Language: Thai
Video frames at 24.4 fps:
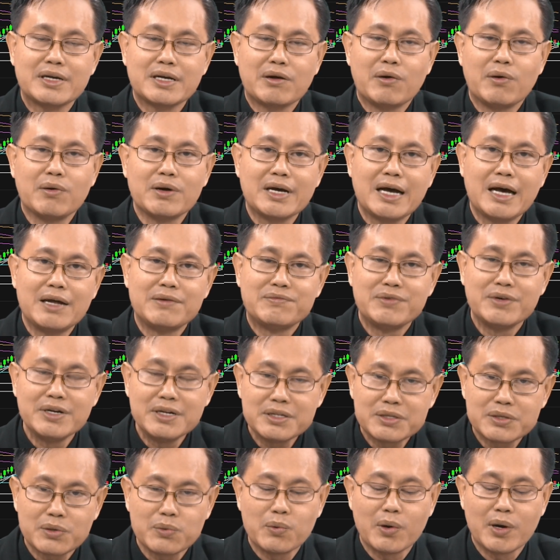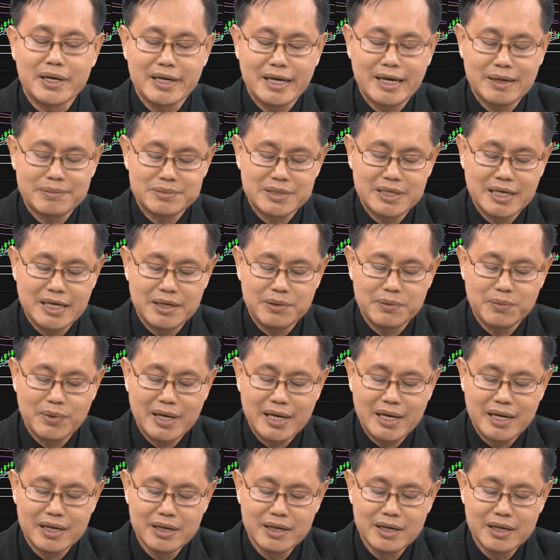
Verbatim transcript: ณของการฟื้นตัวนะครับจะเห็นว่า